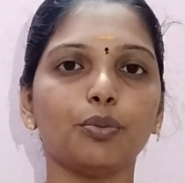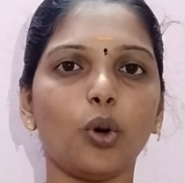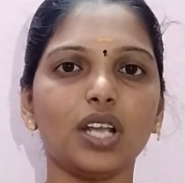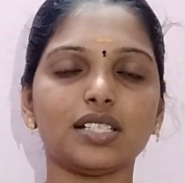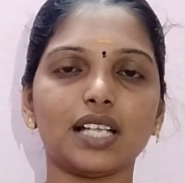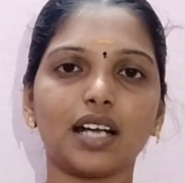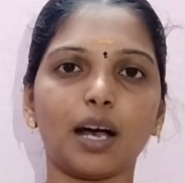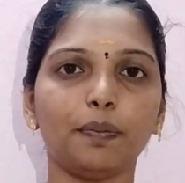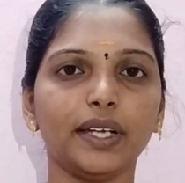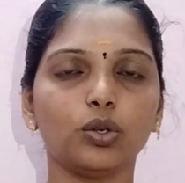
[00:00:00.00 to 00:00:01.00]
போலீஸில்
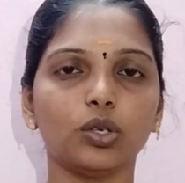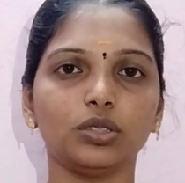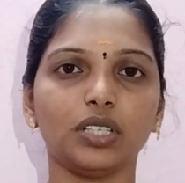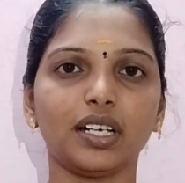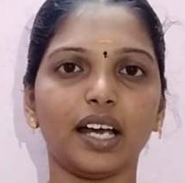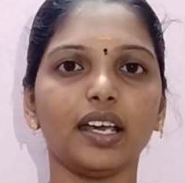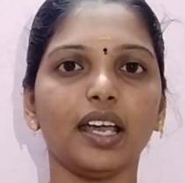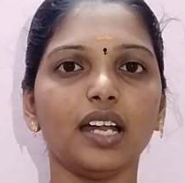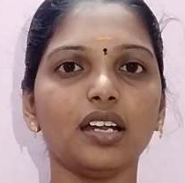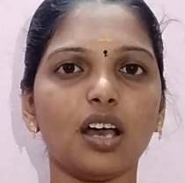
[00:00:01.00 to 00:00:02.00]
கம்ப்ளைண்ட் கொடுத்துருக்காரு
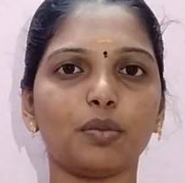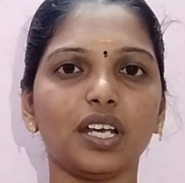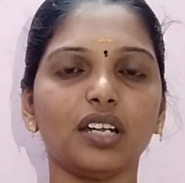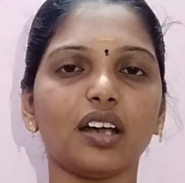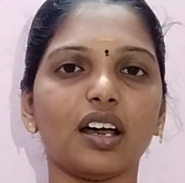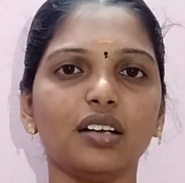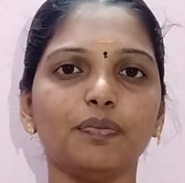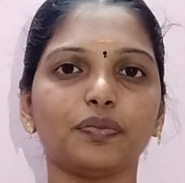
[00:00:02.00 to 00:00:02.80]
என்ன அப்படின்னா